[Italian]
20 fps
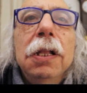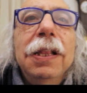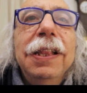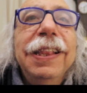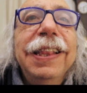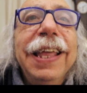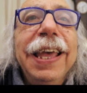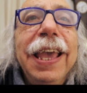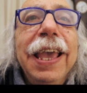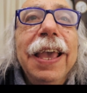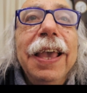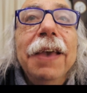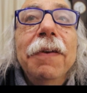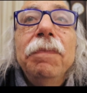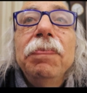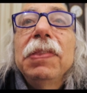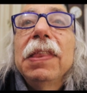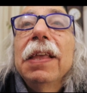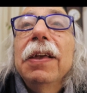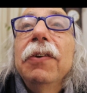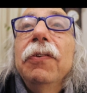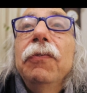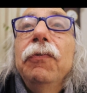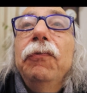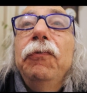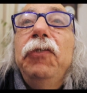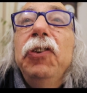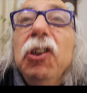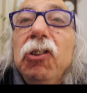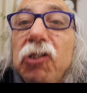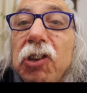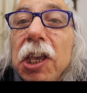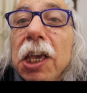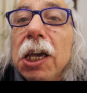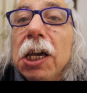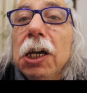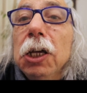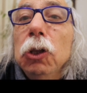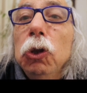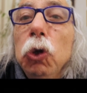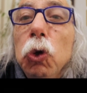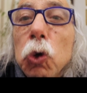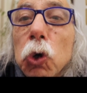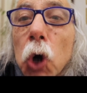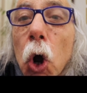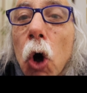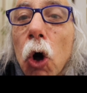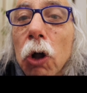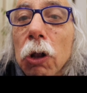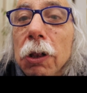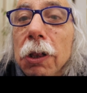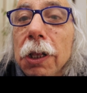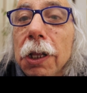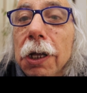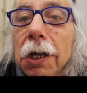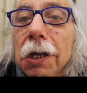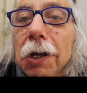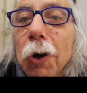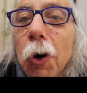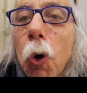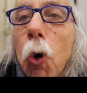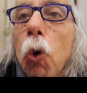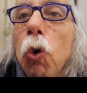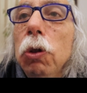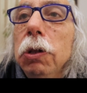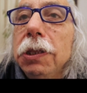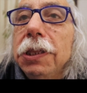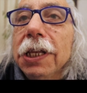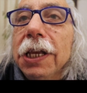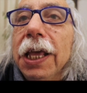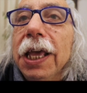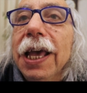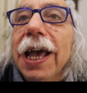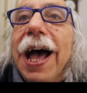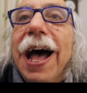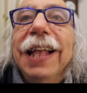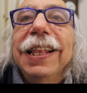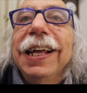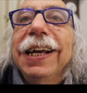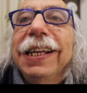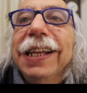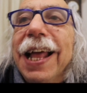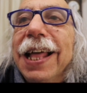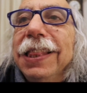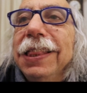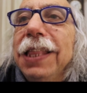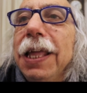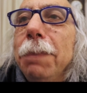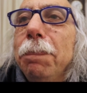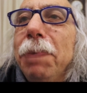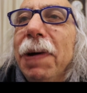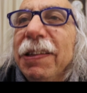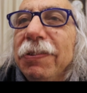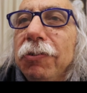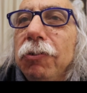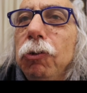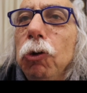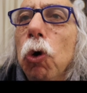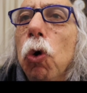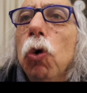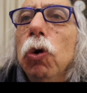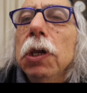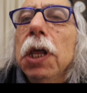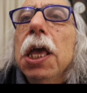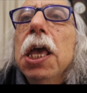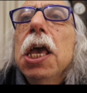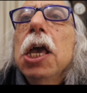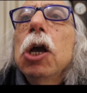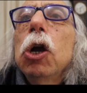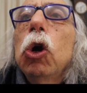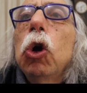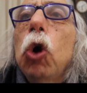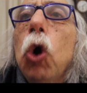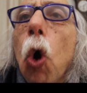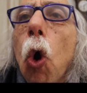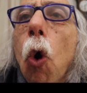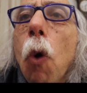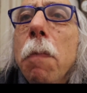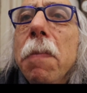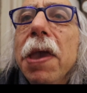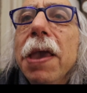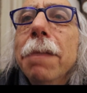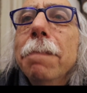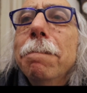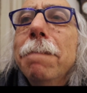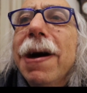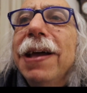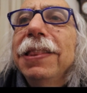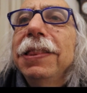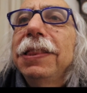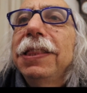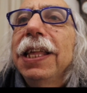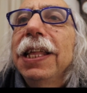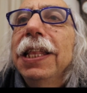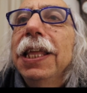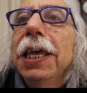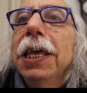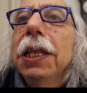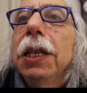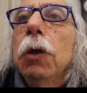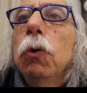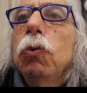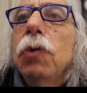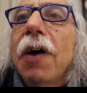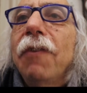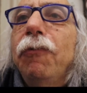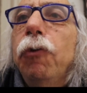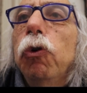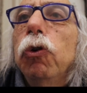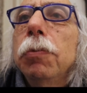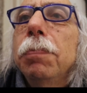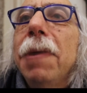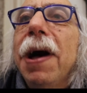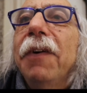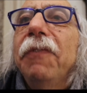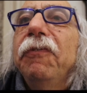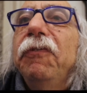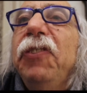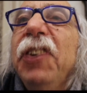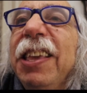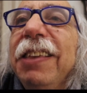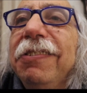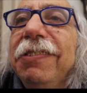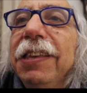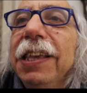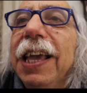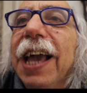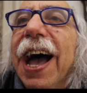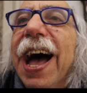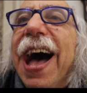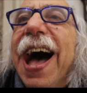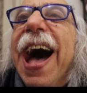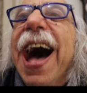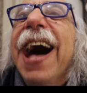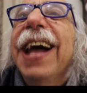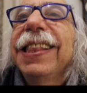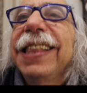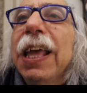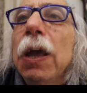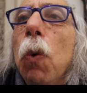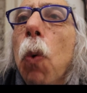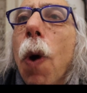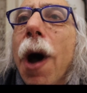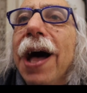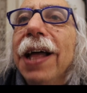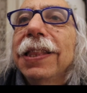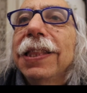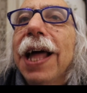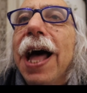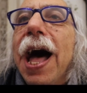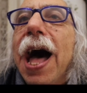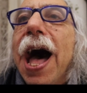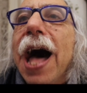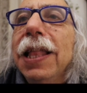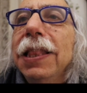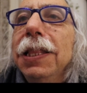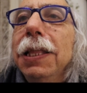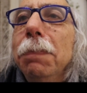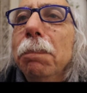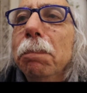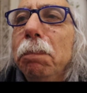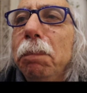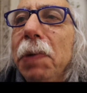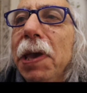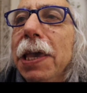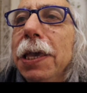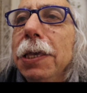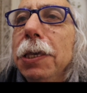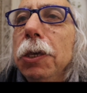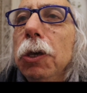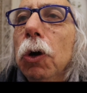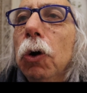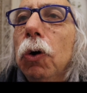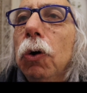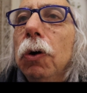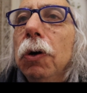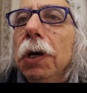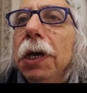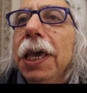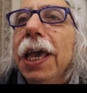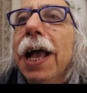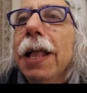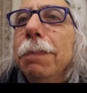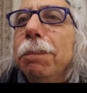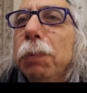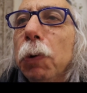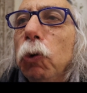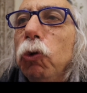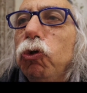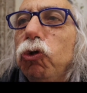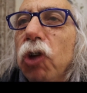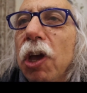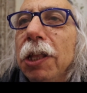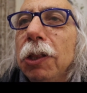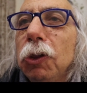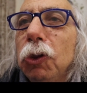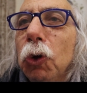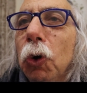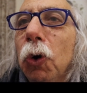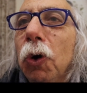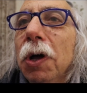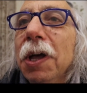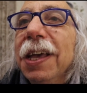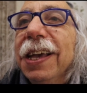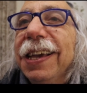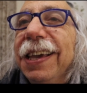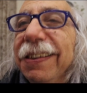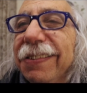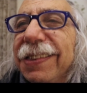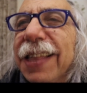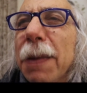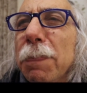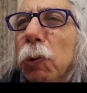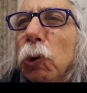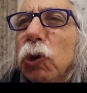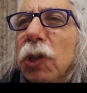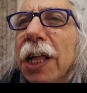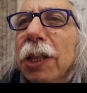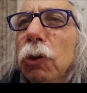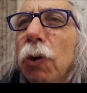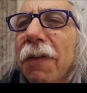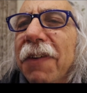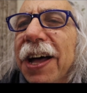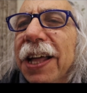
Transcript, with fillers: le physique du roll, oltre alla grande passione. Come mantenere una forma fisica adeguata all'impegno e al progetto che stai portando